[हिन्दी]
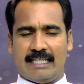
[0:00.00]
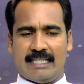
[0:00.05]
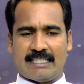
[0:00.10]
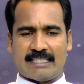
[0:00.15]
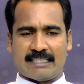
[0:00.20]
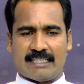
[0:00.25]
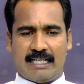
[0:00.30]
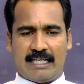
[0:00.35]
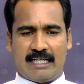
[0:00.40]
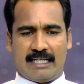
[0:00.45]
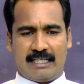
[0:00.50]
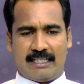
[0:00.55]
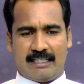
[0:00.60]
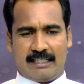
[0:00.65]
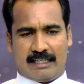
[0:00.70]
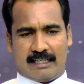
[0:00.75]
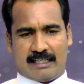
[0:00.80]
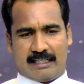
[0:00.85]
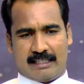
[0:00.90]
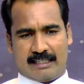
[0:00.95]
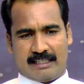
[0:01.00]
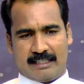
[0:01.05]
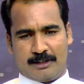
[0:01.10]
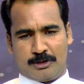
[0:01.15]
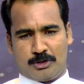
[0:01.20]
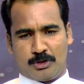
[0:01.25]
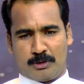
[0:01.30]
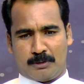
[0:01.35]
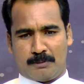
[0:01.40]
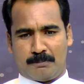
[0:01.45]
इसका
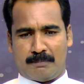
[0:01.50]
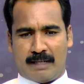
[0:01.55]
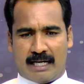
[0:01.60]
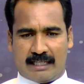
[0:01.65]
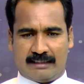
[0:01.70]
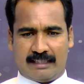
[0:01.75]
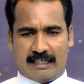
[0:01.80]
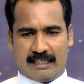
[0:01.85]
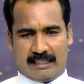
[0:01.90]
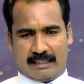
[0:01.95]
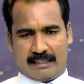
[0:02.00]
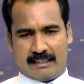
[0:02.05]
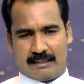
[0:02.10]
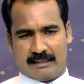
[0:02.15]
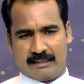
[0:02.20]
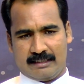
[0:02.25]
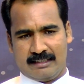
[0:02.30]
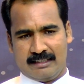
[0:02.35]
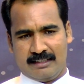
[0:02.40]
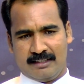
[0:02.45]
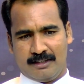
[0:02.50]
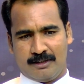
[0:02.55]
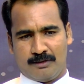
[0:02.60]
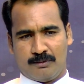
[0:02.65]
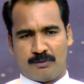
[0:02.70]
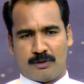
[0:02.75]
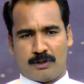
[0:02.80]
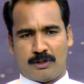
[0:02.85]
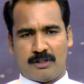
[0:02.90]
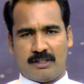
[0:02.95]
जो मादा है ना
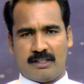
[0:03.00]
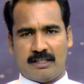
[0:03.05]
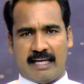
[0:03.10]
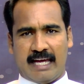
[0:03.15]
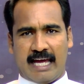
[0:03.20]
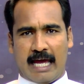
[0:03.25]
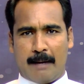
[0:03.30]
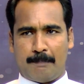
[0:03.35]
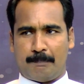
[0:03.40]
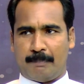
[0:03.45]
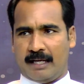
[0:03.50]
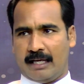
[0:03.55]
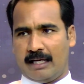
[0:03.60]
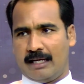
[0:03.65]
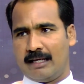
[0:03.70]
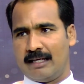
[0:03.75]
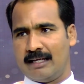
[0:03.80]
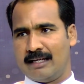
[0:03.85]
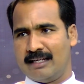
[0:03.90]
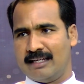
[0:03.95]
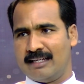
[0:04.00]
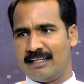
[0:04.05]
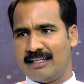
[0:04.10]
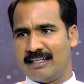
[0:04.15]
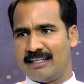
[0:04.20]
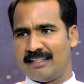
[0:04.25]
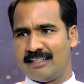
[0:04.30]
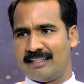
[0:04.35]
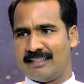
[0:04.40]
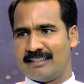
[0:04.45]
वो हैप है
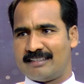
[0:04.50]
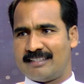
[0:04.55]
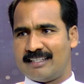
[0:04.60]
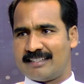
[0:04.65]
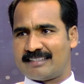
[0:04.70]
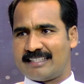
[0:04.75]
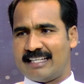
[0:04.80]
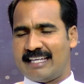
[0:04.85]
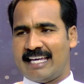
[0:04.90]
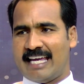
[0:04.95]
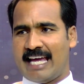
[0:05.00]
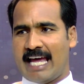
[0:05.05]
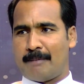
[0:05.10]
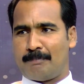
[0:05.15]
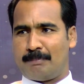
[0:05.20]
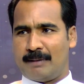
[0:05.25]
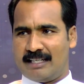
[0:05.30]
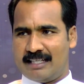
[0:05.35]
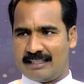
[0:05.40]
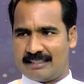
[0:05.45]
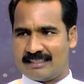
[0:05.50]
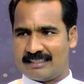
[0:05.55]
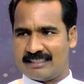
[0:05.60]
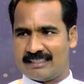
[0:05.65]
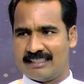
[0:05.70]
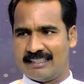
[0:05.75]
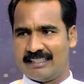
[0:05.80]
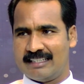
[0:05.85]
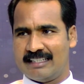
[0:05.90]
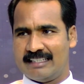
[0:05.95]
जिससे हैप्पीनेस
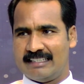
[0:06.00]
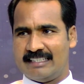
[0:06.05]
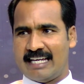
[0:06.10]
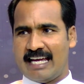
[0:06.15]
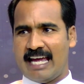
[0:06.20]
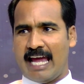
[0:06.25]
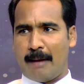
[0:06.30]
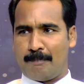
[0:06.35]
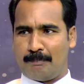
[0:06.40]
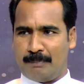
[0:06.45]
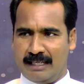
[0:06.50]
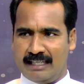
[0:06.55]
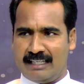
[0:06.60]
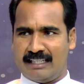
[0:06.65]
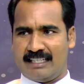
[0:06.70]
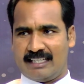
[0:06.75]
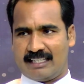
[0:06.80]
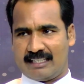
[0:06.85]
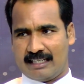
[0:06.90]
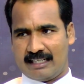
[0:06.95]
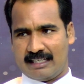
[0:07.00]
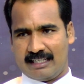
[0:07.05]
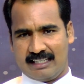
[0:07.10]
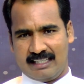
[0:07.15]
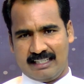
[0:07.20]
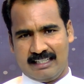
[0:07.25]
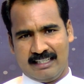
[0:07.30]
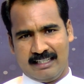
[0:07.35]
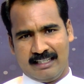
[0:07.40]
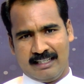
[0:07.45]
या हैपनिंग निकला
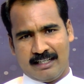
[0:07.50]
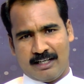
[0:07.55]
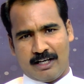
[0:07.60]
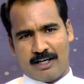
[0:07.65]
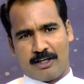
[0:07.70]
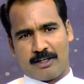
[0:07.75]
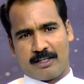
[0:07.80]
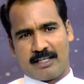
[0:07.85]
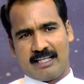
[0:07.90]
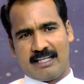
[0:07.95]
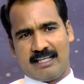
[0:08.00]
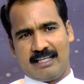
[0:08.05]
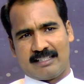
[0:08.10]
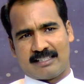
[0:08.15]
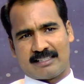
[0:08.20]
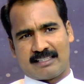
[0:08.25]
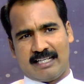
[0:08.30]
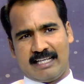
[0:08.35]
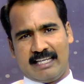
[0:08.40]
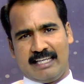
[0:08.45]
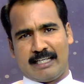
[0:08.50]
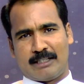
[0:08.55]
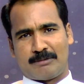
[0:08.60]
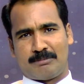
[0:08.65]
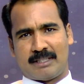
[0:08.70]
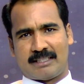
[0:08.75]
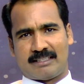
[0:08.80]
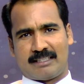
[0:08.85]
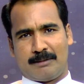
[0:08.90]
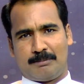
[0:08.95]
है और इसका एक
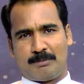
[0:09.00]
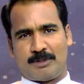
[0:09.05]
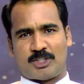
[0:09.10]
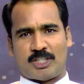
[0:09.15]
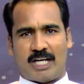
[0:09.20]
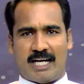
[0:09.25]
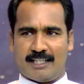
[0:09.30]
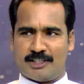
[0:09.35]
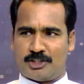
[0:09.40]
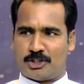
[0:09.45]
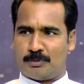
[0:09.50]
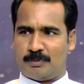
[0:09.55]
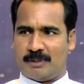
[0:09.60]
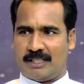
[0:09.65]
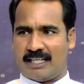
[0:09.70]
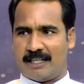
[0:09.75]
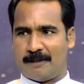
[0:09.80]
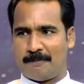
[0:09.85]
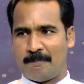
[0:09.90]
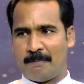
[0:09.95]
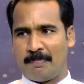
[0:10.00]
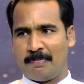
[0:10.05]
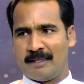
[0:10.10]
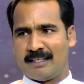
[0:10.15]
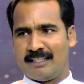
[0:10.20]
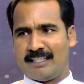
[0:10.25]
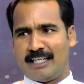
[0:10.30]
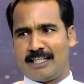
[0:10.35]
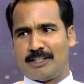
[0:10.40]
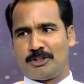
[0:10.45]
मतलब चांस भी है
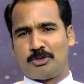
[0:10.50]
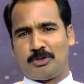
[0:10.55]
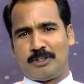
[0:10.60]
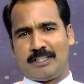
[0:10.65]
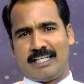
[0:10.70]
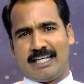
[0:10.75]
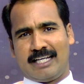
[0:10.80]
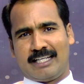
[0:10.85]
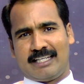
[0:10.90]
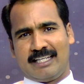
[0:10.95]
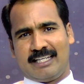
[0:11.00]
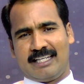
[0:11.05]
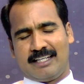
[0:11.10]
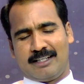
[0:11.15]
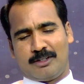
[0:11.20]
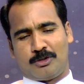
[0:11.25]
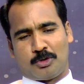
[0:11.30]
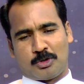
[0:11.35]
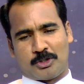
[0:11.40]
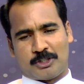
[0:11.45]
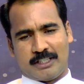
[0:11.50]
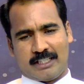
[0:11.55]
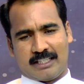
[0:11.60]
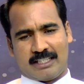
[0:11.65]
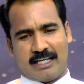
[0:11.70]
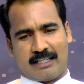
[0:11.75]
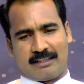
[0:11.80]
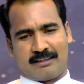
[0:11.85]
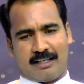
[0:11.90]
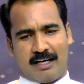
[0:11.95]
यानी दुनिया की खुशी
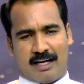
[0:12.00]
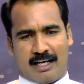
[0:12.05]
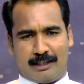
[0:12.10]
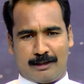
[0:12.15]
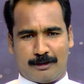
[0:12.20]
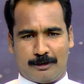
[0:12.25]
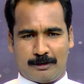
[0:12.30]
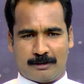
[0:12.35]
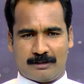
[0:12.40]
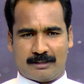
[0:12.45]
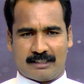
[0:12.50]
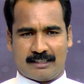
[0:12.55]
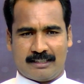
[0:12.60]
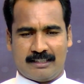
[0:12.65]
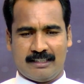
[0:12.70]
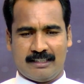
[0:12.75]
का ताल्लुक